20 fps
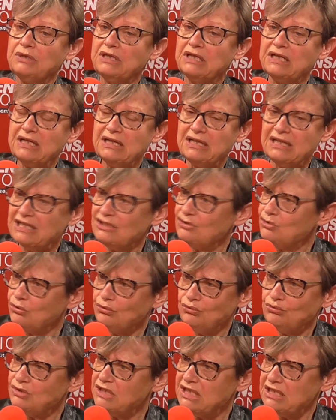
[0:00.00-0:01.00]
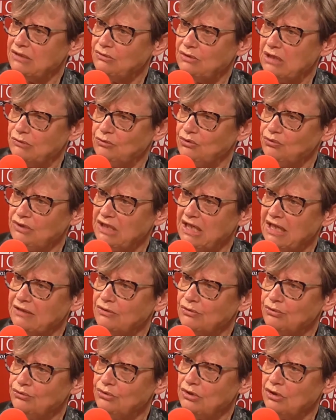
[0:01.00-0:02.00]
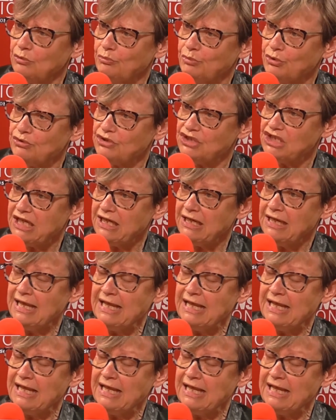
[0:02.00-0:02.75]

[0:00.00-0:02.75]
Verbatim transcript: les, les, eaux usées, tout est inclus dans le projet.